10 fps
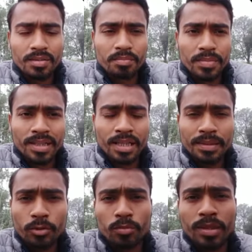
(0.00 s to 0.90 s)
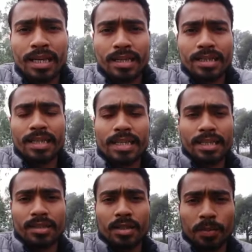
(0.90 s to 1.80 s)
मतलब ये कुल मिलाकर के एक
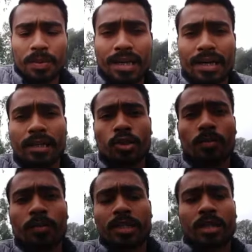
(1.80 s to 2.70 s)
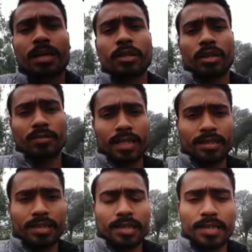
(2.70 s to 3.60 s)
भिखारी जो भिक्षा मांगने वाला
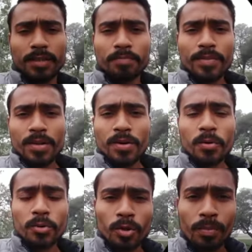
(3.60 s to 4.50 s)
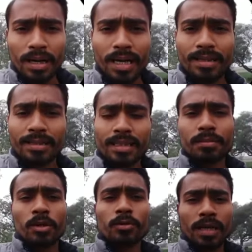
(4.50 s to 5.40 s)
व्यक्ति है उसको भगा करके
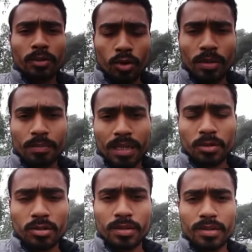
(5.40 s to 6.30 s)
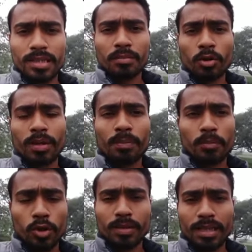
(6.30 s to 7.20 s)
बहुत बड़ा तोप अपने आप को समझ रहे हैं बहुत बड़ा
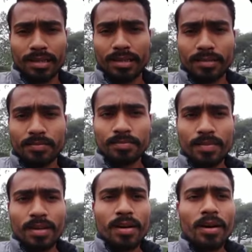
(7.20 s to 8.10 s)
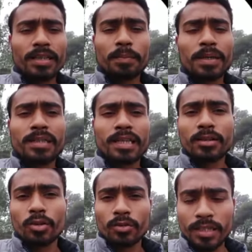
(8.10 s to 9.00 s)
पोज बना रहे हैं और ये पीछे एक
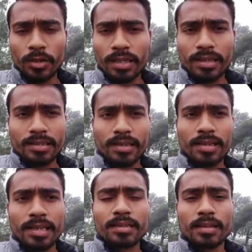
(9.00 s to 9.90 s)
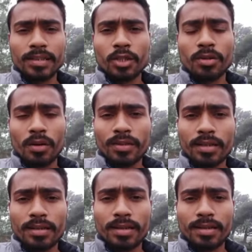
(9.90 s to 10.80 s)
लोग वीडियो लेकर चल रहे हैं इनका वीडियोग्राफी कर
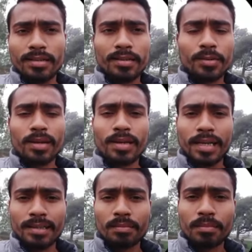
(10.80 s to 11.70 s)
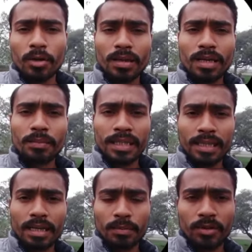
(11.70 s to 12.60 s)
रहे हैं तो लग रहा है कि हम बहुत बड़ा मीडिया
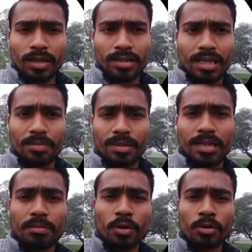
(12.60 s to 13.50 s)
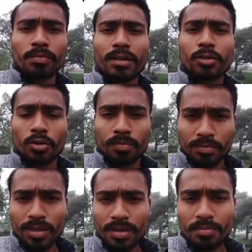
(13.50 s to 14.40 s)
कर्मी वाला काम कर रहे हैं बहुत बड़ा तोप
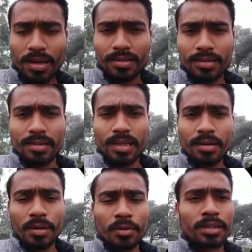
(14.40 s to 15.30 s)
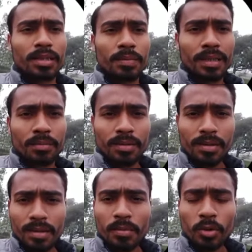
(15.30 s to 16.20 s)
मार दे रहे हैं बहुत इनका मतलब
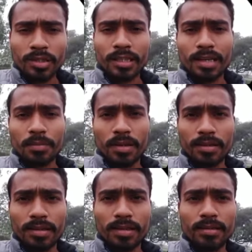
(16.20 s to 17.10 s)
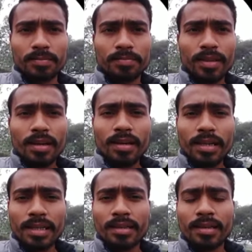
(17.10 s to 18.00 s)
बहुत अच्छा काम कर दे रहे हैं
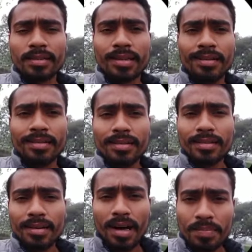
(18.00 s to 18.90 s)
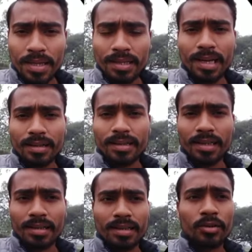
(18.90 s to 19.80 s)
लेकिन ये दरअसल अपना ही नाक कटा
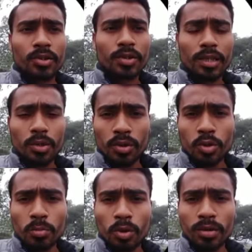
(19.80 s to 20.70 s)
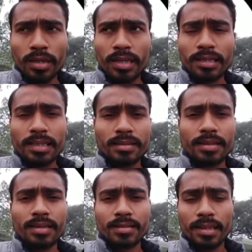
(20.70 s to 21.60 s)
रहे हैं और जो हिंदू हिंदू बोल रहे हैं ये एक
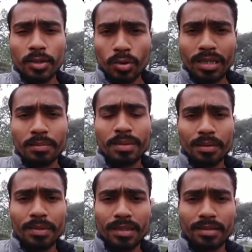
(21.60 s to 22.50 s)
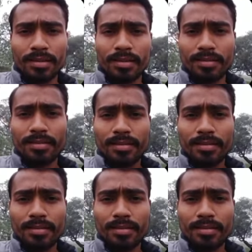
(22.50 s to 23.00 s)
तरीके से हिंदू का ही बदनामी कर रहे हैं